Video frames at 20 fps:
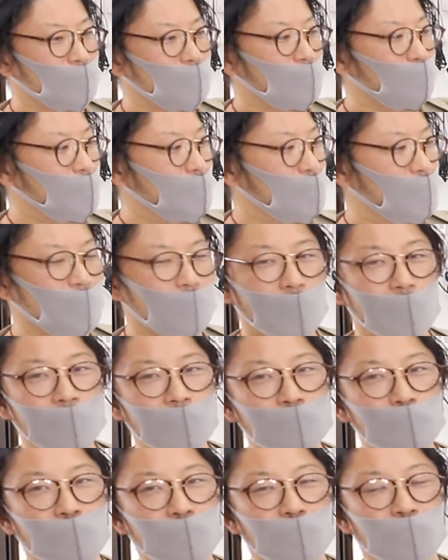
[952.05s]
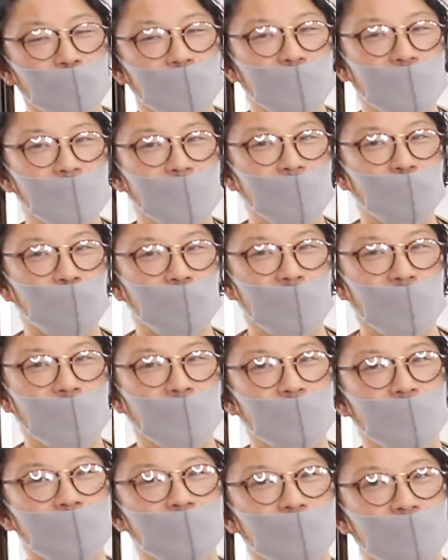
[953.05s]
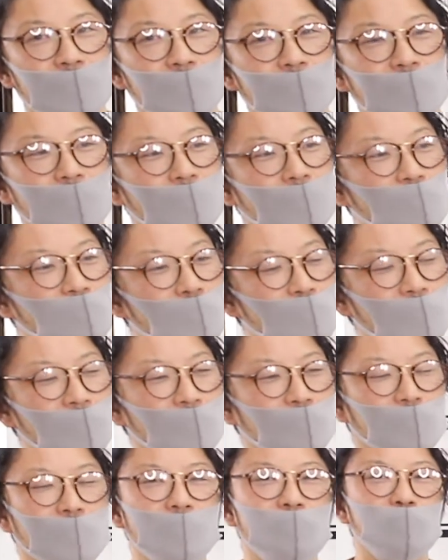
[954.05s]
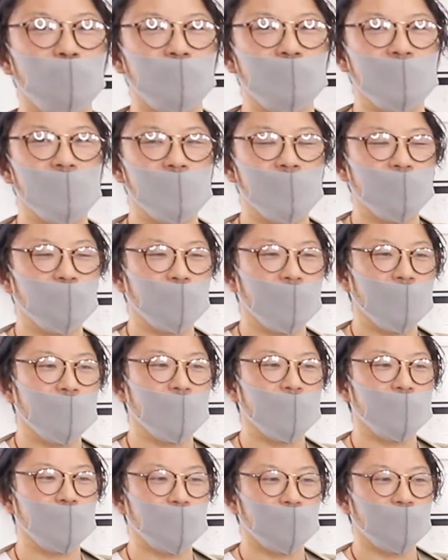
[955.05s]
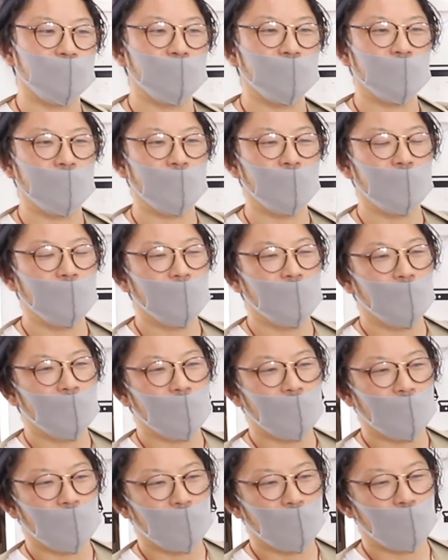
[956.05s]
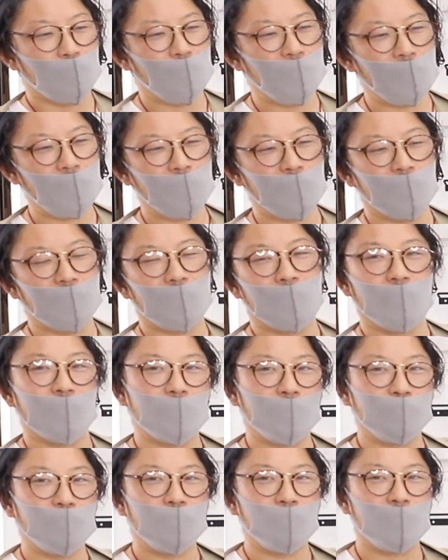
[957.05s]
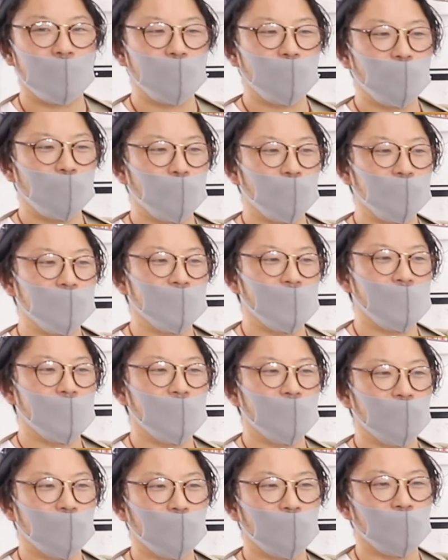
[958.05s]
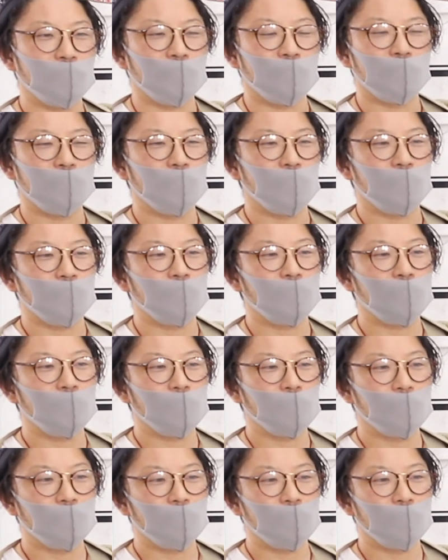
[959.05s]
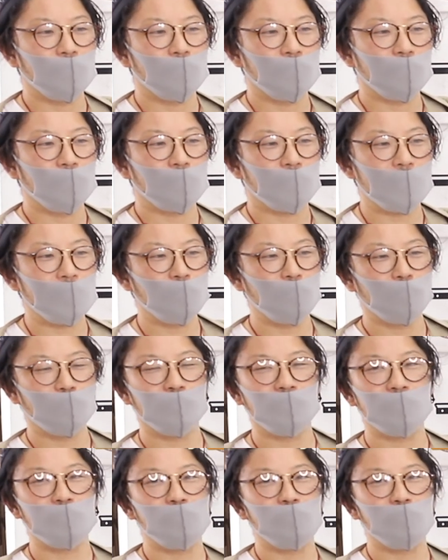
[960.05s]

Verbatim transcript: やっぱりねあるものを捨てないとできないんですよね今までの過去を捨てないとできないんですよで未来って多分過去を捨てないと過去をぶ